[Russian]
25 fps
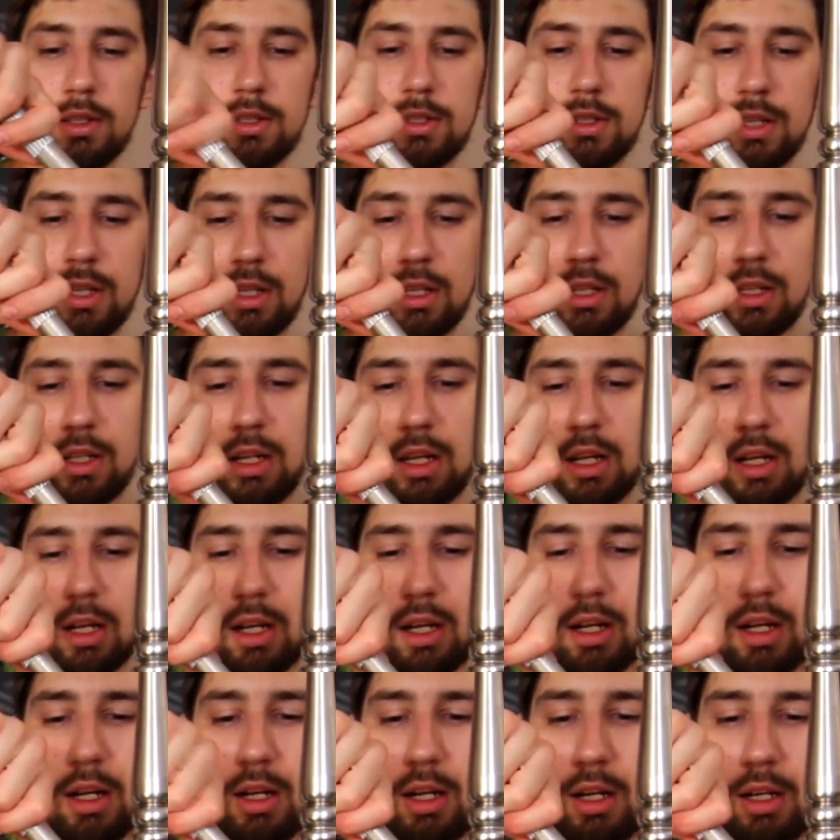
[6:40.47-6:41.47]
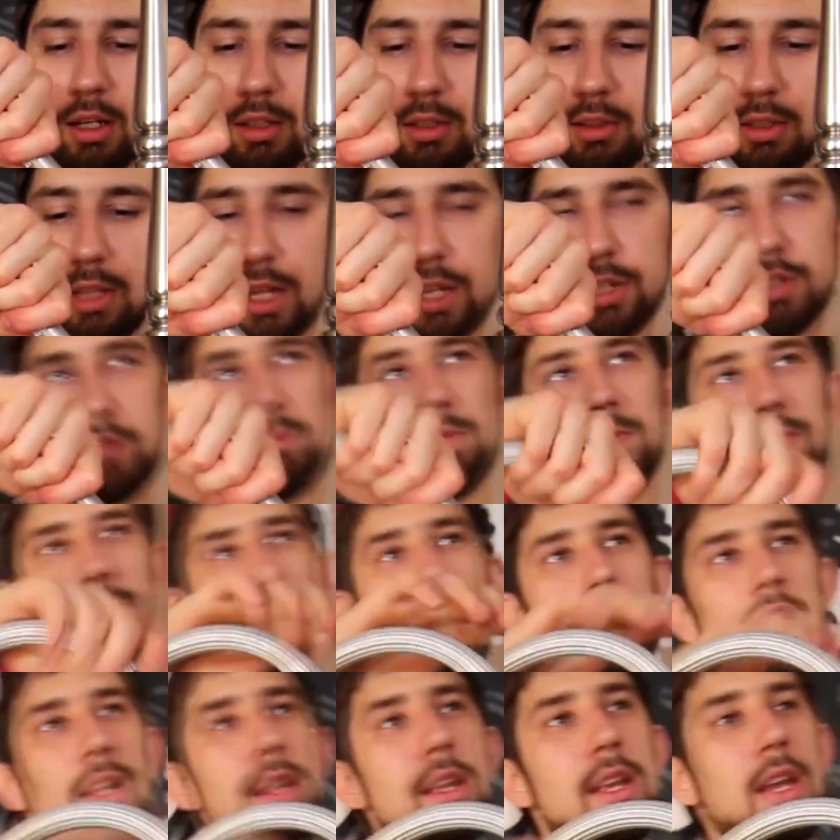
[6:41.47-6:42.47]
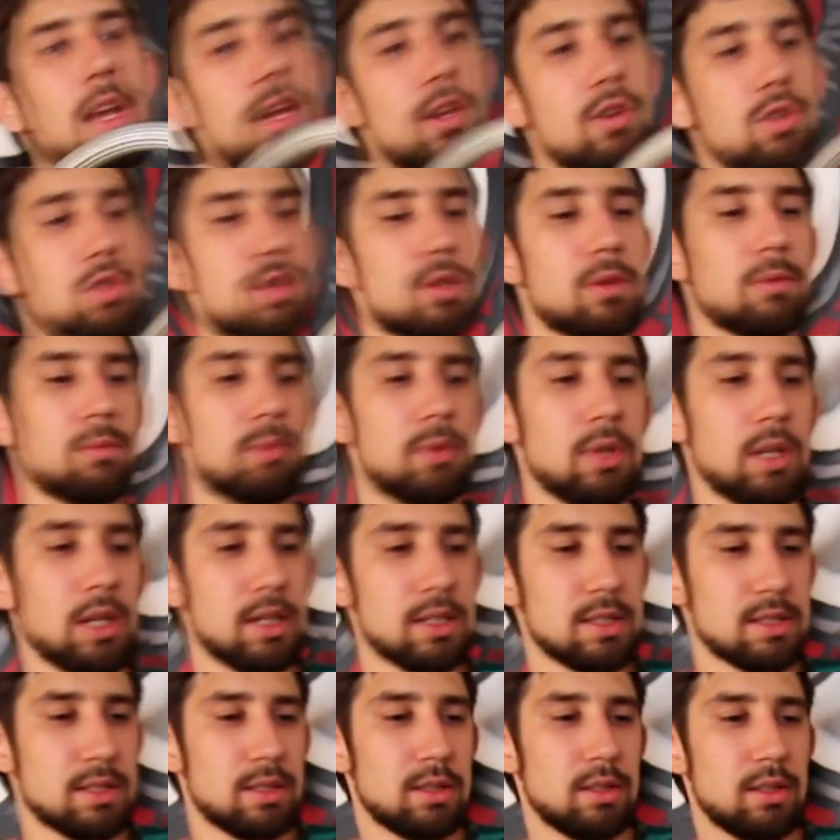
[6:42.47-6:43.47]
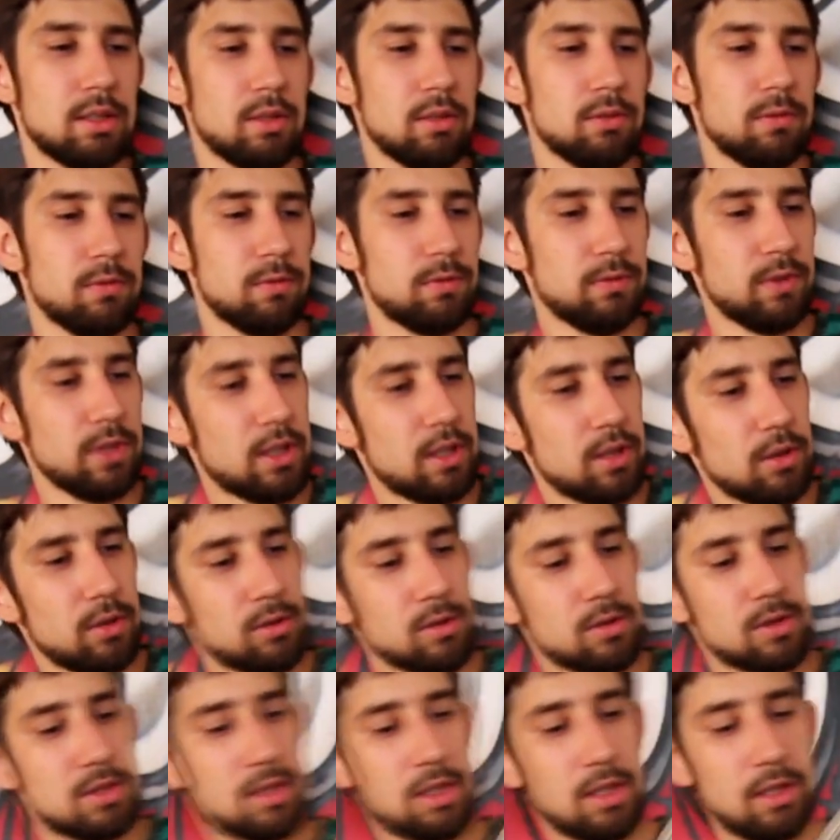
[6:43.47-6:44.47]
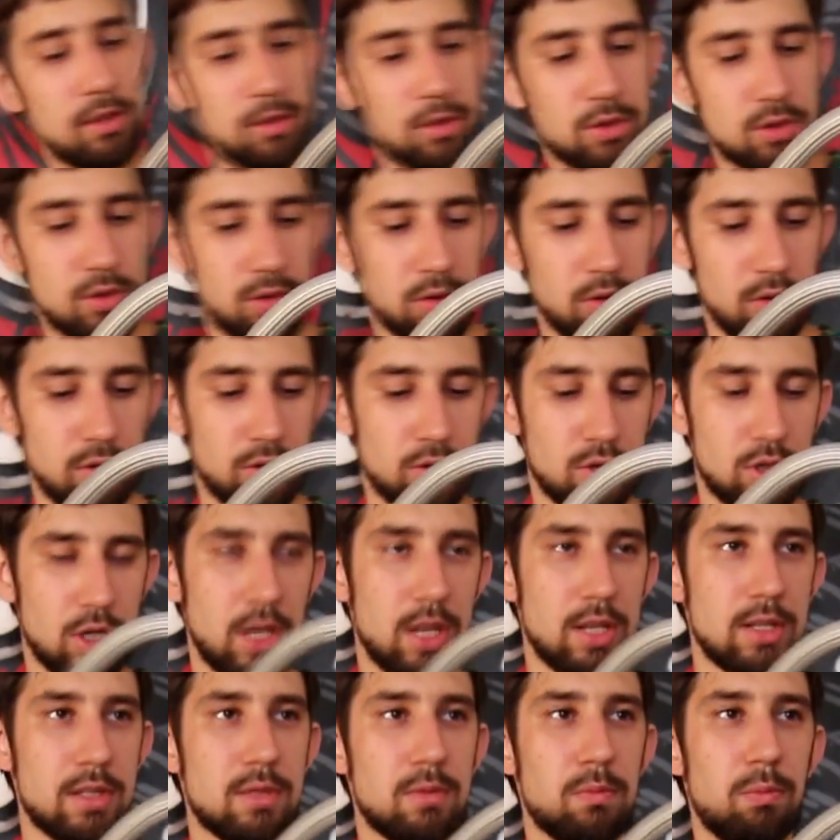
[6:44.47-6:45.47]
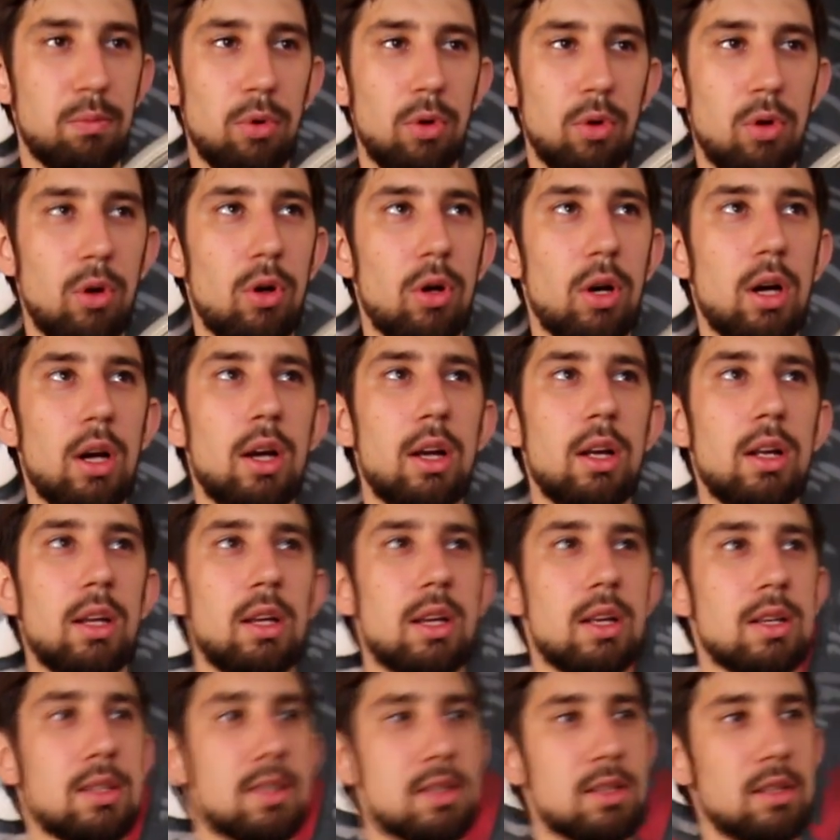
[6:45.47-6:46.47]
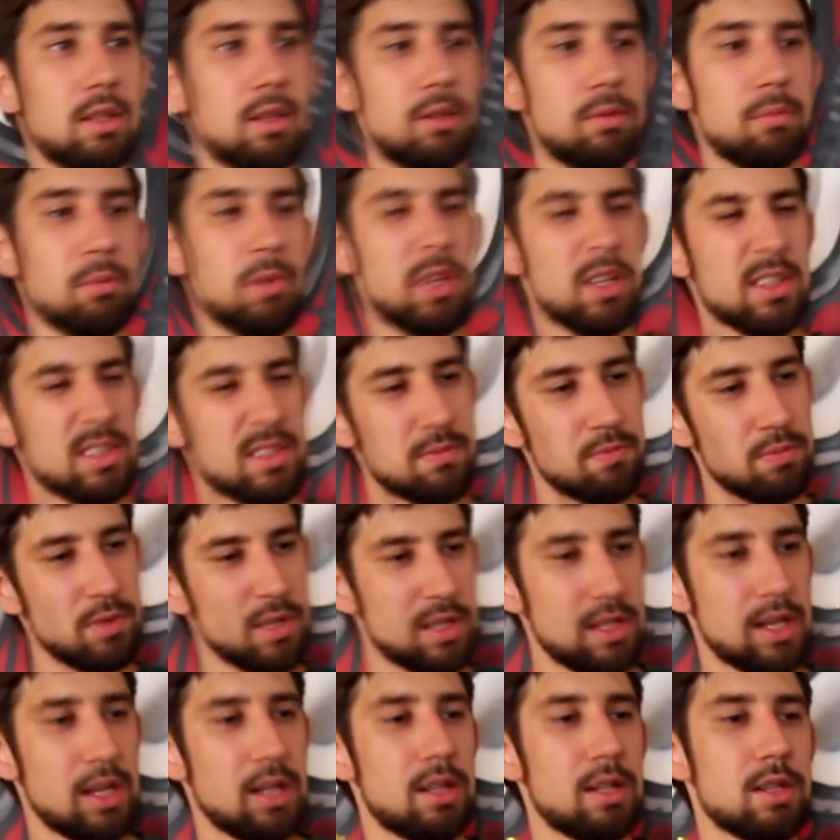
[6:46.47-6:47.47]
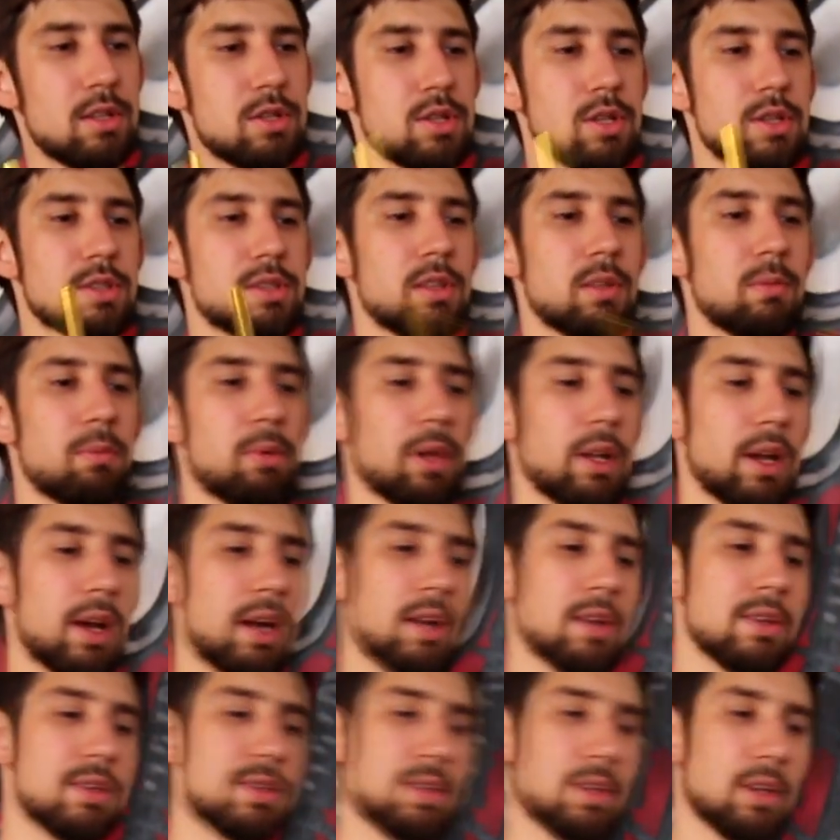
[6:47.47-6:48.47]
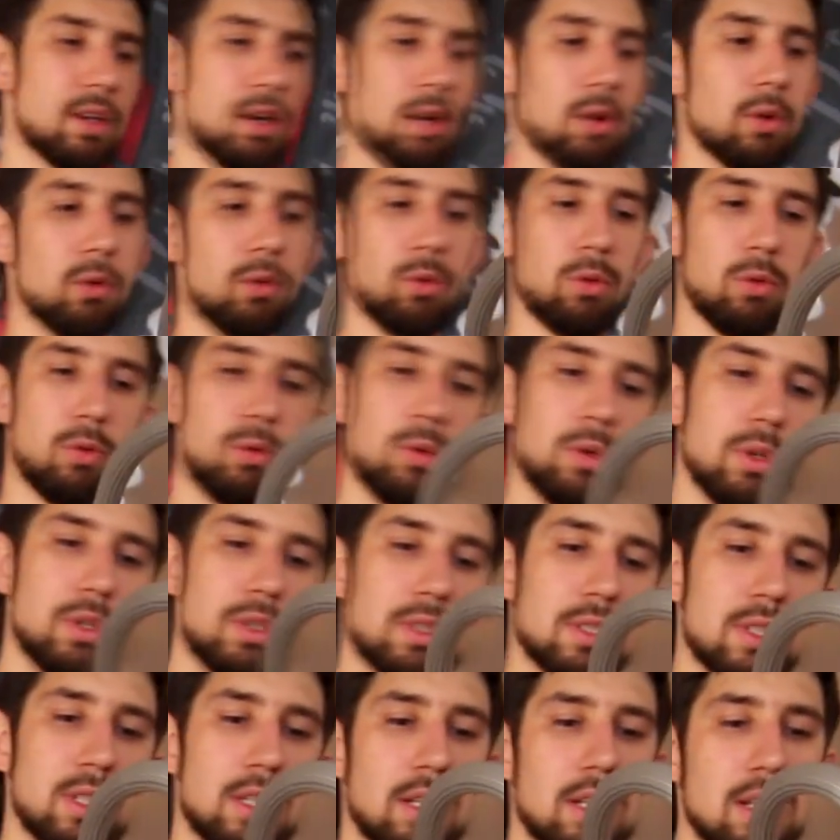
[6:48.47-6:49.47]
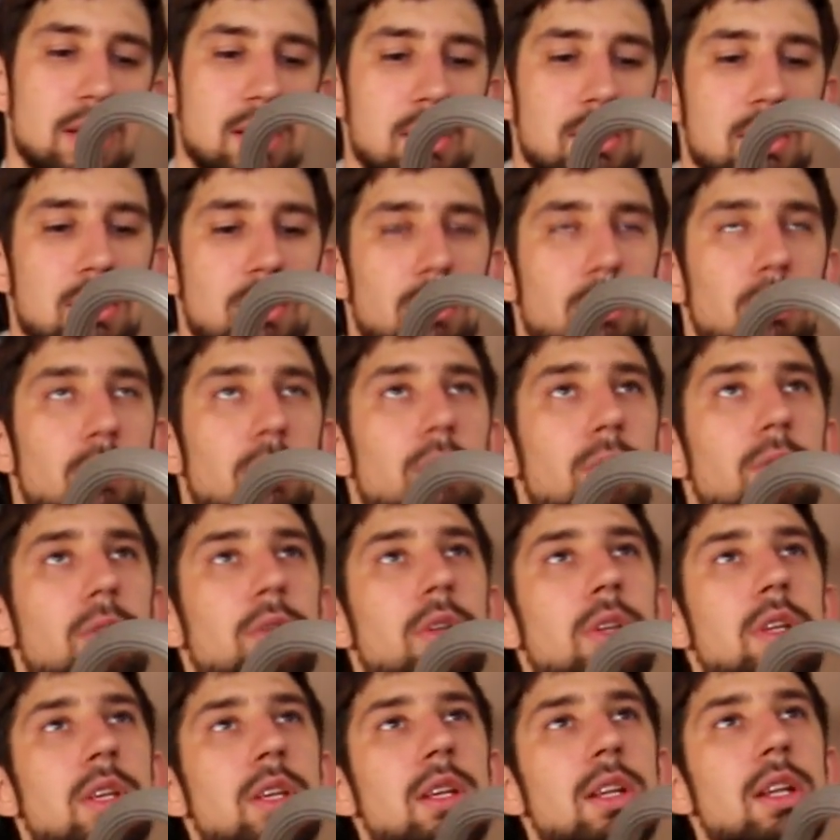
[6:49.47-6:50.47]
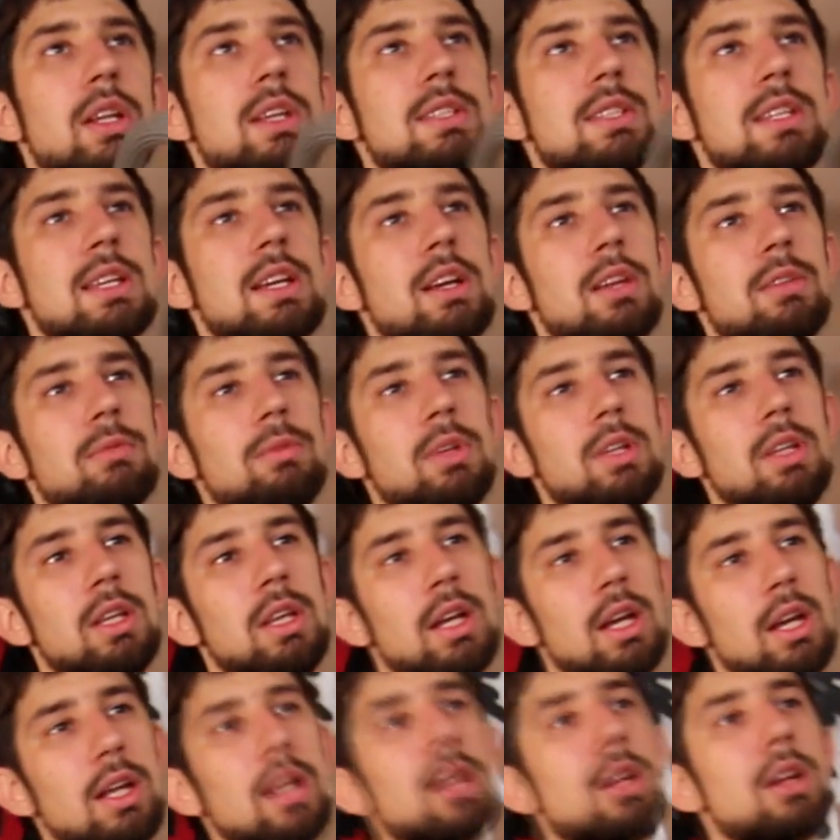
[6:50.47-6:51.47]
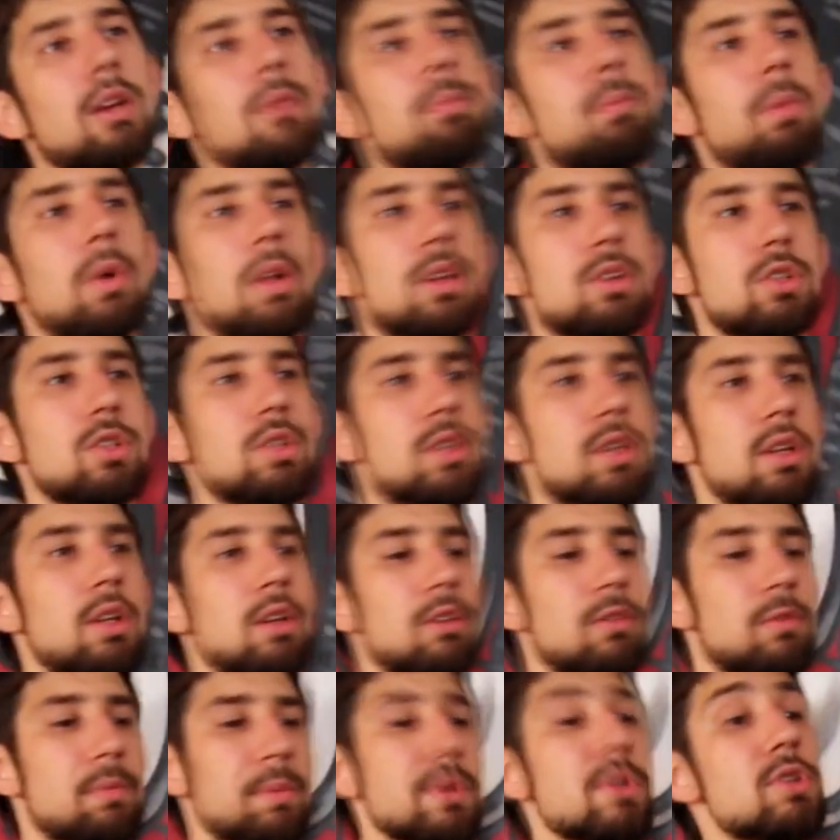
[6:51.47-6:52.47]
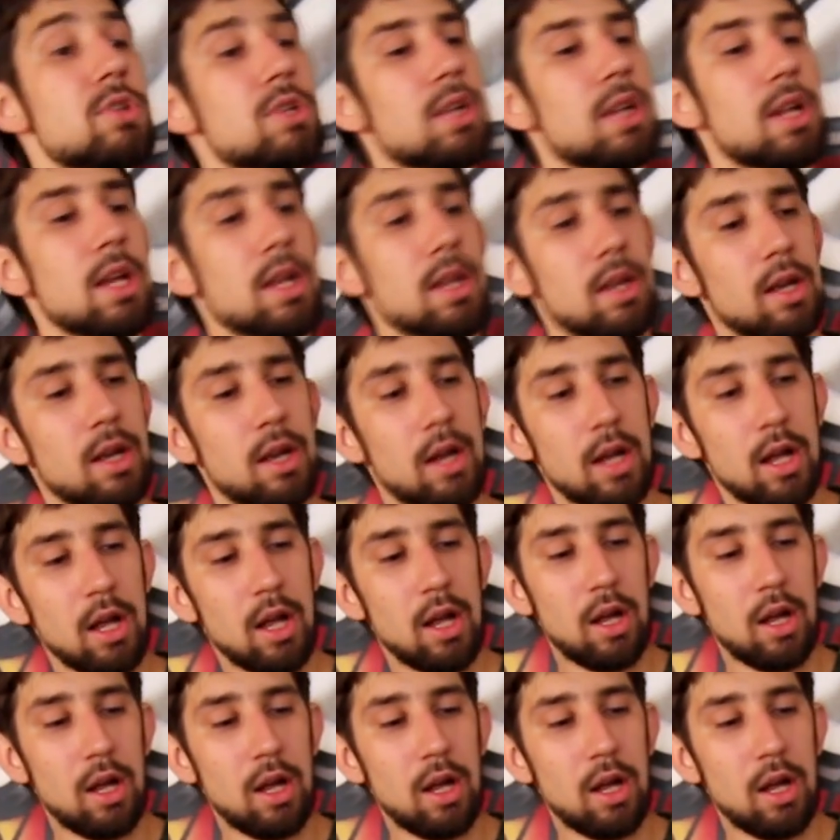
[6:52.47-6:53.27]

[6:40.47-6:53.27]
действительно, даже в дальнейшем, если выкинуть следующую часть блога, если мне запредельно сейчас не понравится, как он курится, если он не доставит мне никаких положительных впечатлений,